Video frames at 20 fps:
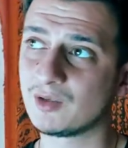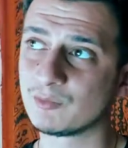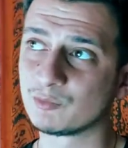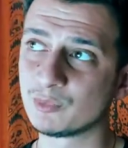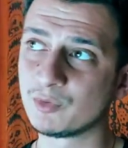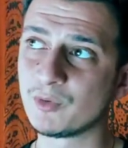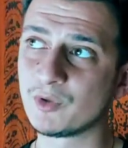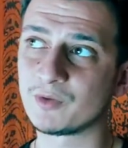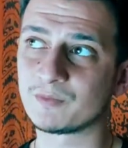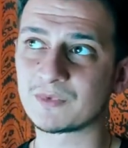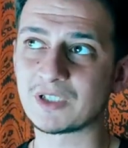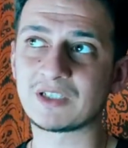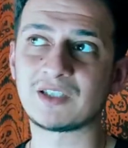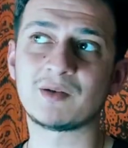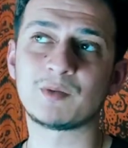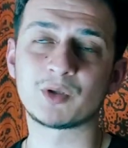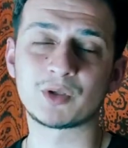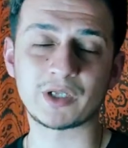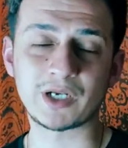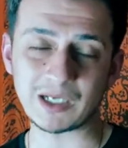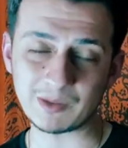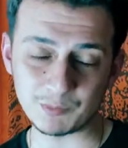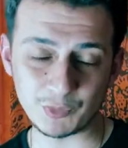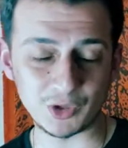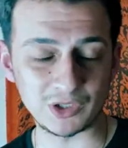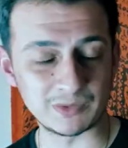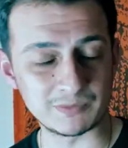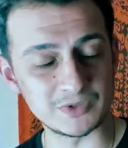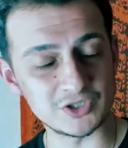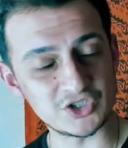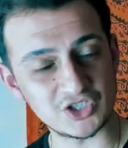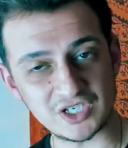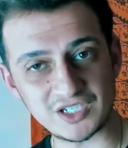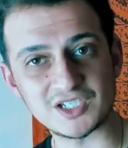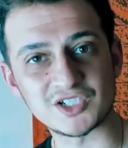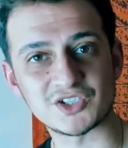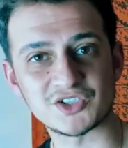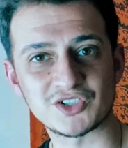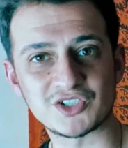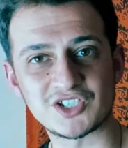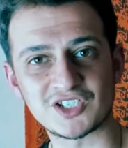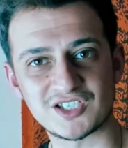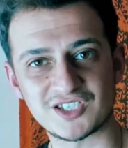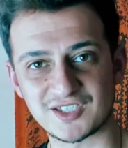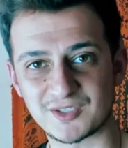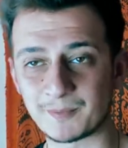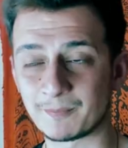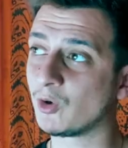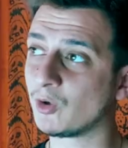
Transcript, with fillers: Bu bölümde tam olarak böyle bir şey yaşayacağız.